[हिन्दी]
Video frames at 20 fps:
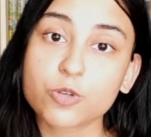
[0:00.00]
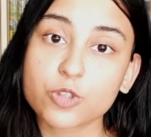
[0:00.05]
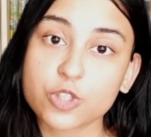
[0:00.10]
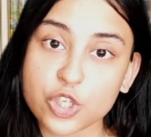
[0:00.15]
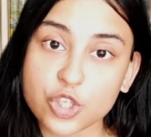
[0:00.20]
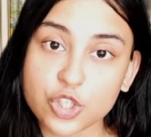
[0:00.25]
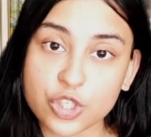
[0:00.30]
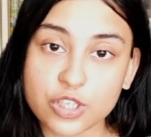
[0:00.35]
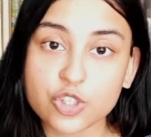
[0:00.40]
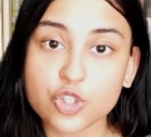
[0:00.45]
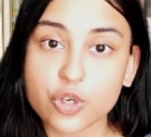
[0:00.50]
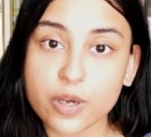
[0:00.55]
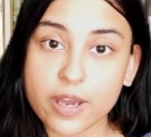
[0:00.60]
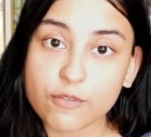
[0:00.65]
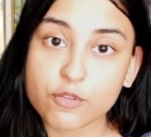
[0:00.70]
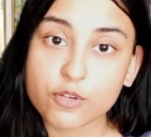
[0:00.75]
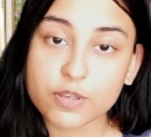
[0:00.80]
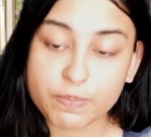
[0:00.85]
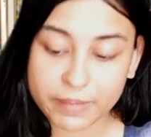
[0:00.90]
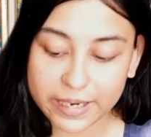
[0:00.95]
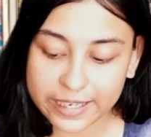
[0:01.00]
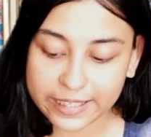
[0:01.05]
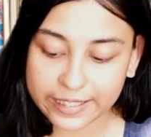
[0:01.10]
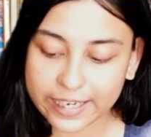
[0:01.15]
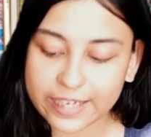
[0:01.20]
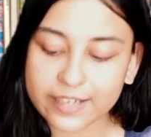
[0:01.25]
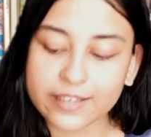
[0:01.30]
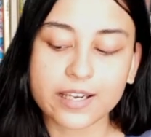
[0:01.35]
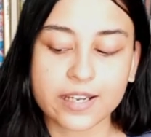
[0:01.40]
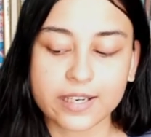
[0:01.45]
पोजीशन जो है वो
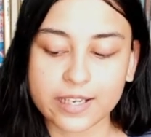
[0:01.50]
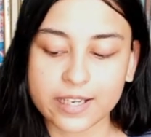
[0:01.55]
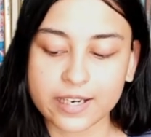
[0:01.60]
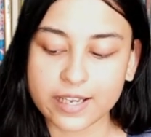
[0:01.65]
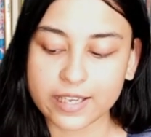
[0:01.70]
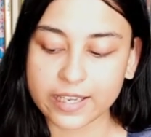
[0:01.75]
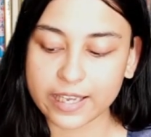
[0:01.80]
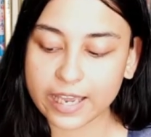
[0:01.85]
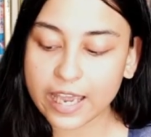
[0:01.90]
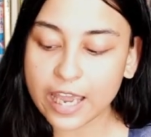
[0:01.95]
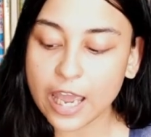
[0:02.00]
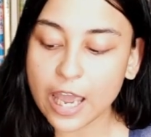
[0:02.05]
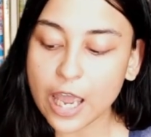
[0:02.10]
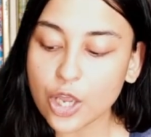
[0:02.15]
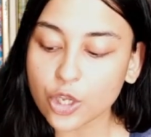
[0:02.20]
मेंटेन करके रखे